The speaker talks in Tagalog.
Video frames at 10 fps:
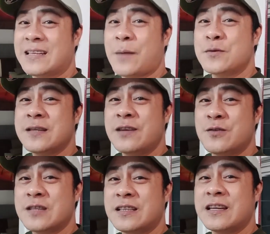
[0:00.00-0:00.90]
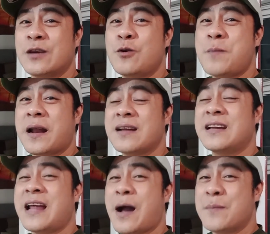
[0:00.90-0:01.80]
Tapos ngayon, sa tingin ko,
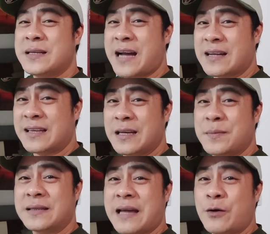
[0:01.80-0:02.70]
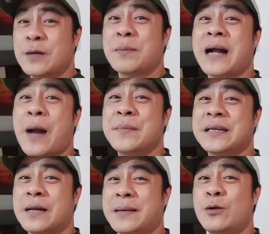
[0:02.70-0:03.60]
parang ginamit ka at ang ibang tao,
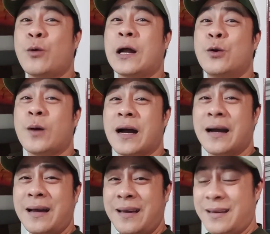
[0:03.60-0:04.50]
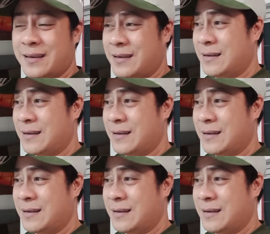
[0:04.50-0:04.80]
nagpagamit ka naman, luka-luka ka.